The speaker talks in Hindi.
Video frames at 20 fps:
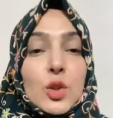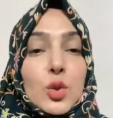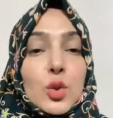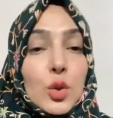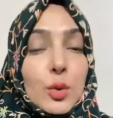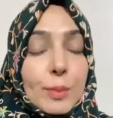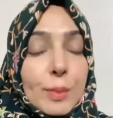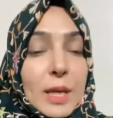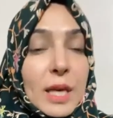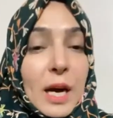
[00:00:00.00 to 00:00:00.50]

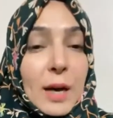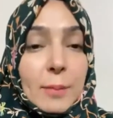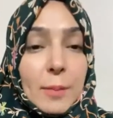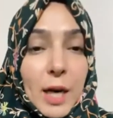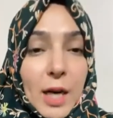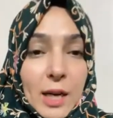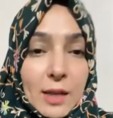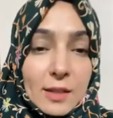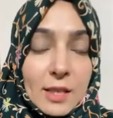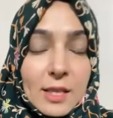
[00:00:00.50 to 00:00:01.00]
तो भी हम
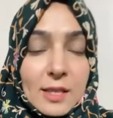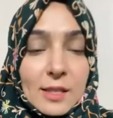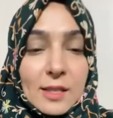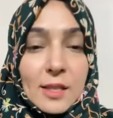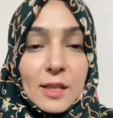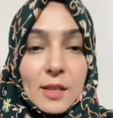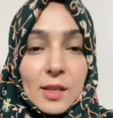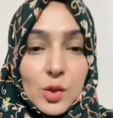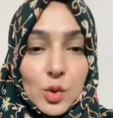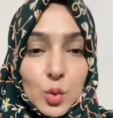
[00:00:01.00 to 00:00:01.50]
हदीस
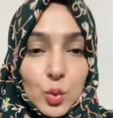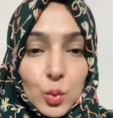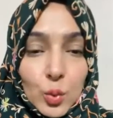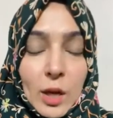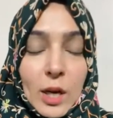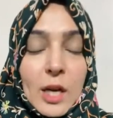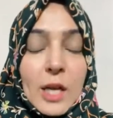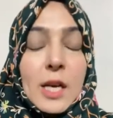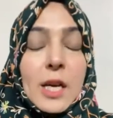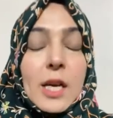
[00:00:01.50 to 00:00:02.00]
रसूल